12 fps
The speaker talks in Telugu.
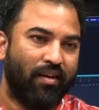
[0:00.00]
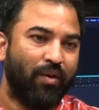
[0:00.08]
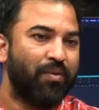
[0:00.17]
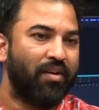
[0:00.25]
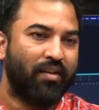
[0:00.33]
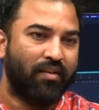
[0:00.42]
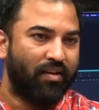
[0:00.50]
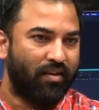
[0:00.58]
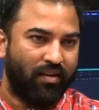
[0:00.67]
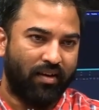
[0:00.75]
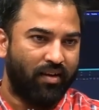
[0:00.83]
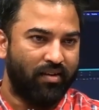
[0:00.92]
గౌతమ్ రాజు
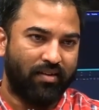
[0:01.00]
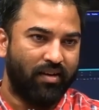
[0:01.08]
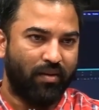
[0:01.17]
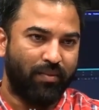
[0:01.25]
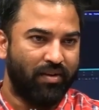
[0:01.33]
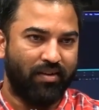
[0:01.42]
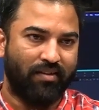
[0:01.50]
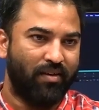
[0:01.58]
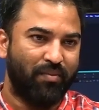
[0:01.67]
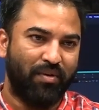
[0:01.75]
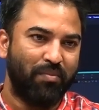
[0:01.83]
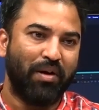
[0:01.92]
గారికి అసిస్టెంట్గా
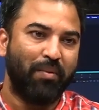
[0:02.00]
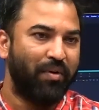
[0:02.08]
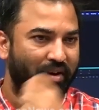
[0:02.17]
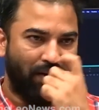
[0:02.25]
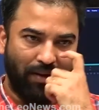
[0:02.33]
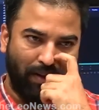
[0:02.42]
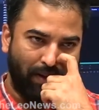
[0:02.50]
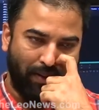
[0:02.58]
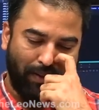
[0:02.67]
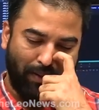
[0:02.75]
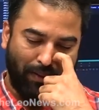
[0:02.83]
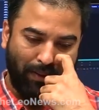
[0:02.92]
పనిచేసినప్పుడు బాబీ అనే
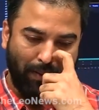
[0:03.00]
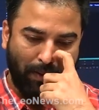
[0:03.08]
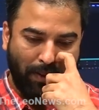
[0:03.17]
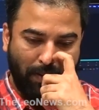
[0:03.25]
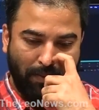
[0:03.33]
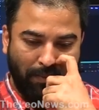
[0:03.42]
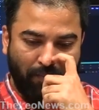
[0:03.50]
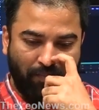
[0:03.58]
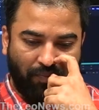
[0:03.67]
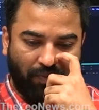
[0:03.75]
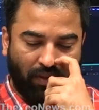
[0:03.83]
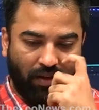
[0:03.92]
డైరెక్టర్ అండి
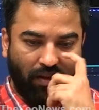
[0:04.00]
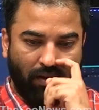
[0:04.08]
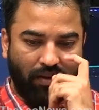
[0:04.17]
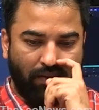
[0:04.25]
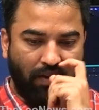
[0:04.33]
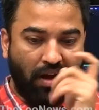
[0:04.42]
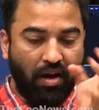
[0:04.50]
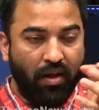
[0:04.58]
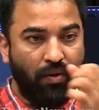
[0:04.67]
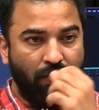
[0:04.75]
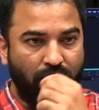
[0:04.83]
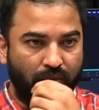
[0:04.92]

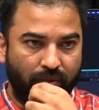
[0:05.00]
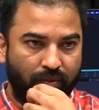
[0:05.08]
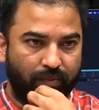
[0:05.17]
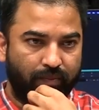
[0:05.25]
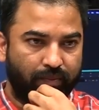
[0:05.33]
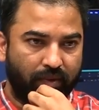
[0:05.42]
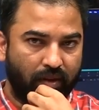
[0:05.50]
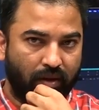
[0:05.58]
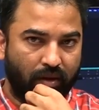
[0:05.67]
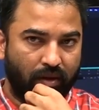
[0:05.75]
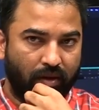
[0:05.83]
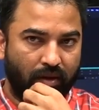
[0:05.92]
చాలా రోజులు
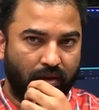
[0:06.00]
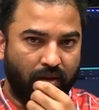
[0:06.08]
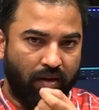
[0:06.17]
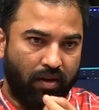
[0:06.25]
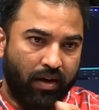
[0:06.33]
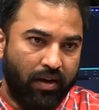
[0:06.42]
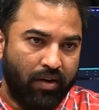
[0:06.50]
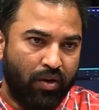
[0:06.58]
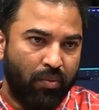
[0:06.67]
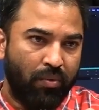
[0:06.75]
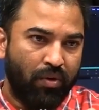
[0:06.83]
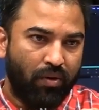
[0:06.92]
ఎయిటీ
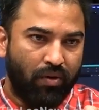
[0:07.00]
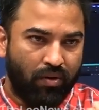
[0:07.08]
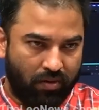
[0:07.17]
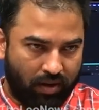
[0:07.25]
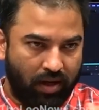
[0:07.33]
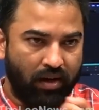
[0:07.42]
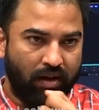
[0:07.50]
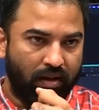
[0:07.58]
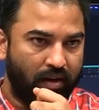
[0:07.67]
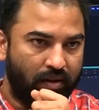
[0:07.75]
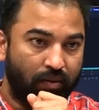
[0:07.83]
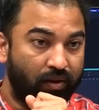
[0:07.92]
రూమ్లో
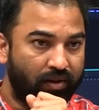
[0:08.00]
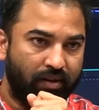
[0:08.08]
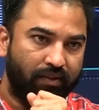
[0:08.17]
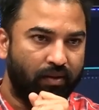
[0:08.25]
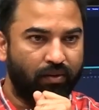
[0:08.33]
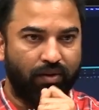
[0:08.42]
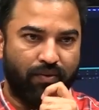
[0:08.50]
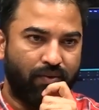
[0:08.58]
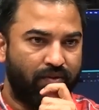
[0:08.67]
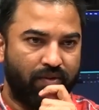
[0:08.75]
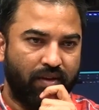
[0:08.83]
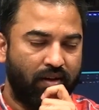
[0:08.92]
కళ్యాణ్ గారితో వర్క్ చేసే
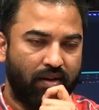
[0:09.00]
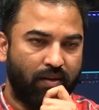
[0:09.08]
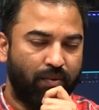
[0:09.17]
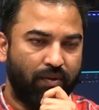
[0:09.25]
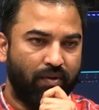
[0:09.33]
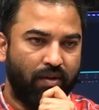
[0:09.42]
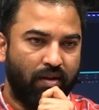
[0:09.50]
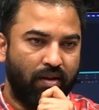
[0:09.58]
అవకాశం వచ్చిందండి అప్పుడు